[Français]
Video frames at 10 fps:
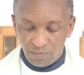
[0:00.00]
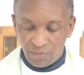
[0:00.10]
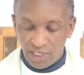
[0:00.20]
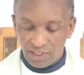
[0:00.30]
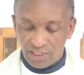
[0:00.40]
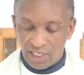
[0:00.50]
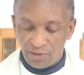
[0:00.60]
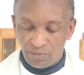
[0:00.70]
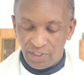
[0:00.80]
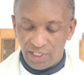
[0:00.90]
par ta
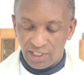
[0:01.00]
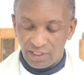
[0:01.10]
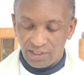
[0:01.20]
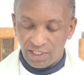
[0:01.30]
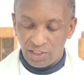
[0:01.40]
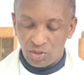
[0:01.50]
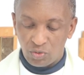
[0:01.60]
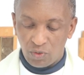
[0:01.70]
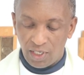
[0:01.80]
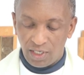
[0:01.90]
lumière et ta
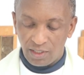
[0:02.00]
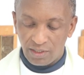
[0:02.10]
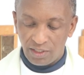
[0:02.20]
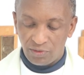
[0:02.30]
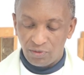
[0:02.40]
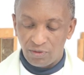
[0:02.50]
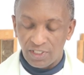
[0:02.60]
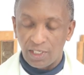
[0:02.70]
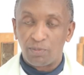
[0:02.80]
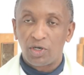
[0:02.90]
joie que tu
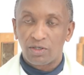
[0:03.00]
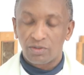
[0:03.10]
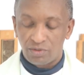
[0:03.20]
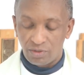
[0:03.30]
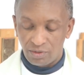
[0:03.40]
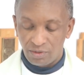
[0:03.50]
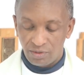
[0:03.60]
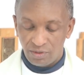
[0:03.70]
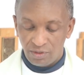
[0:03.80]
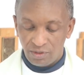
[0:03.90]
nous apportes,
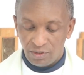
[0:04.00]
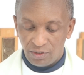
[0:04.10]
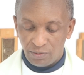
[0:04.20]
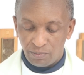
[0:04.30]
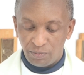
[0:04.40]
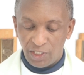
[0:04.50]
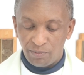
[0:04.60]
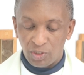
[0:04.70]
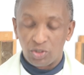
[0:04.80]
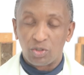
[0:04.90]

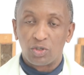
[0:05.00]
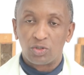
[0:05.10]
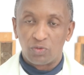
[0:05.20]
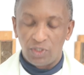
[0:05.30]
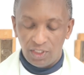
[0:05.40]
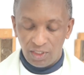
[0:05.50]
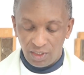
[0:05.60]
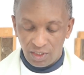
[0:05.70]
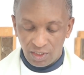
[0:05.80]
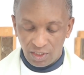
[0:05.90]
même
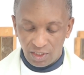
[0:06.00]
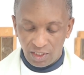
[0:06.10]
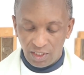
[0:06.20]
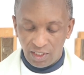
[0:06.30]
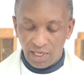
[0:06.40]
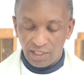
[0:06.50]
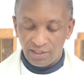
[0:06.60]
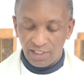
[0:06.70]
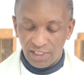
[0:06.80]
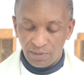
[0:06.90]
aujourd'hui, il y a
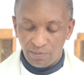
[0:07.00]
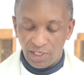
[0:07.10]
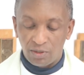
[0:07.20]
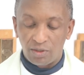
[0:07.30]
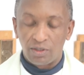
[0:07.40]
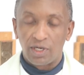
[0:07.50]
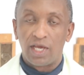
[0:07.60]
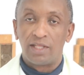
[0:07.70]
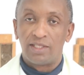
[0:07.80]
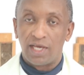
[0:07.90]
des Siméons
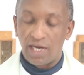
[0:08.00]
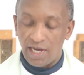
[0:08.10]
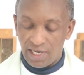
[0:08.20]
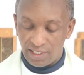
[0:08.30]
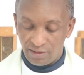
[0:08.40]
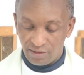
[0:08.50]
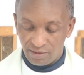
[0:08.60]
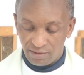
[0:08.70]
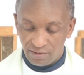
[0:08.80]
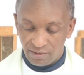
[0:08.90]
et des ânes
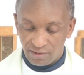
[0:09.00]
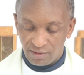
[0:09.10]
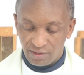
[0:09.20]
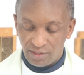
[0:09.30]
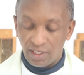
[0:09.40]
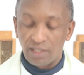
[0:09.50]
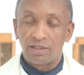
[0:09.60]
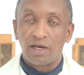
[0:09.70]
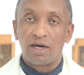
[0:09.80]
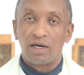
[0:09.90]
qui
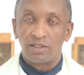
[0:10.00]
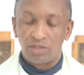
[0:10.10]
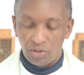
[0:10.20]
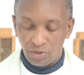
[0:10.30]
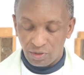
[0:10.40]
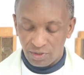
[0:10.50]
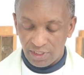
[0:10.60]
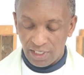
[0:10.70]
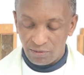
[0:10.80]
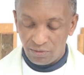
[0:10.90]
attendent leur
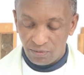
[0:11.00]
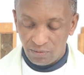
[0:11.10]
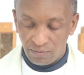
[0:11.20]
salut.